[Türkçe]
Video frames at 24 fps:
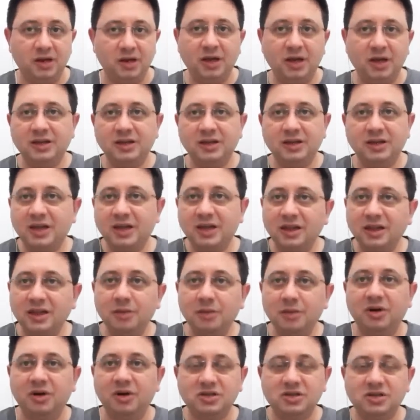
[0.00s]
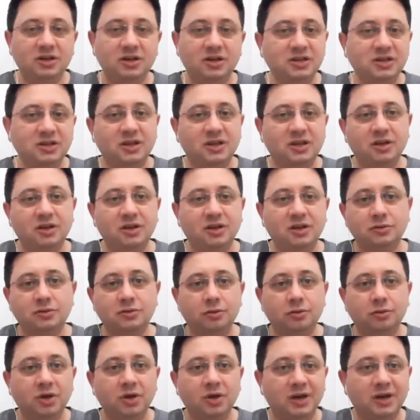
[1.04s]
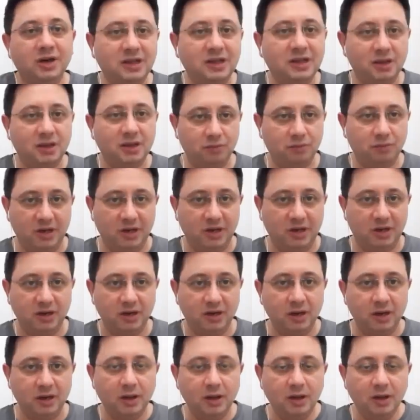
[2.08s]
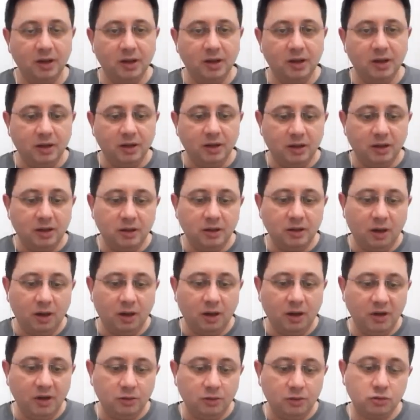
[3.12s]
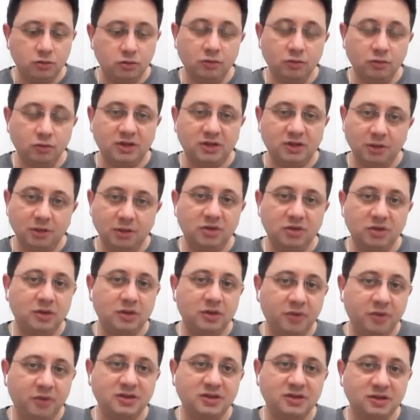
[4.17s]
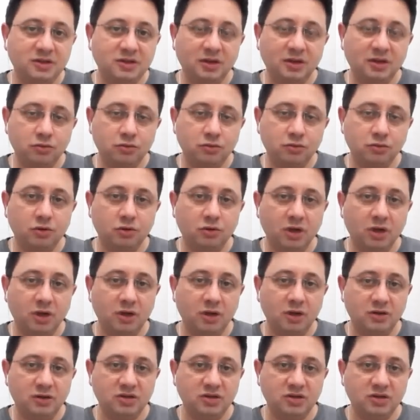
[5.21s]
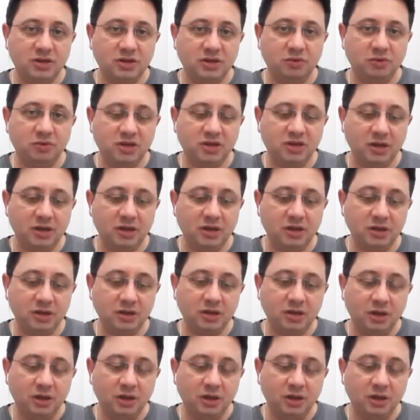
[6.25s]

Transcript: Yani kendi başlarına sağda solda hareket etmeleri. E, ama şu var tabii ki Pensir'den çok daha ciddi bir tehdit.